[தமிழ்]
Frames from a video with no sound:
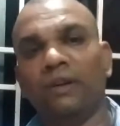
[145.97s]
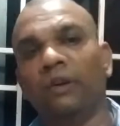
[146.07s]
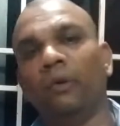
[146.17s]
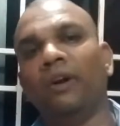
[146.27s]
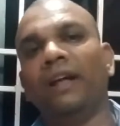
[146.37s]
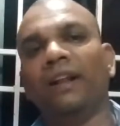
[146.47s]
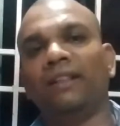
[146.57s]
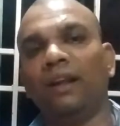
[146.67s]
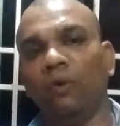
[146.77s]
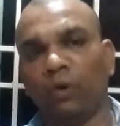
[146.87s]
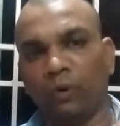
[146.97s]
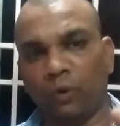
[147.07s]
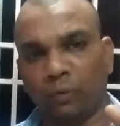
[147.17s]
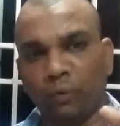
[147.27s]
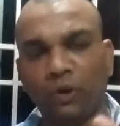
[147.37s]
ஒரு நேரத்தில் ஒரு ஒரு
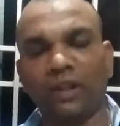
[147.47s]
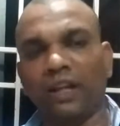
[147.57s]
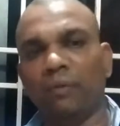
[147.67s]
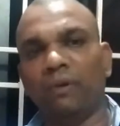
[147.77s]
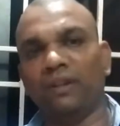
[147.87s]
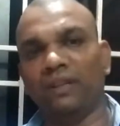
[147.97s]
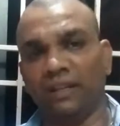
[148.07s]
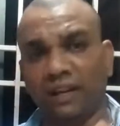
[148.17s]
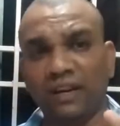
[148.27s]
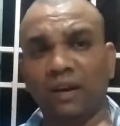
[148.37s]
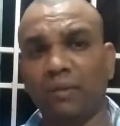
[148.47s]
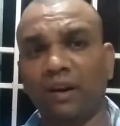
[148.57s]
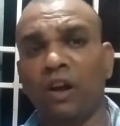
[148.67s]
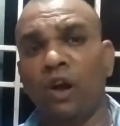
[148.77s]
புரிதலை ஏற்படுத்துது என்ன அப்படின்னா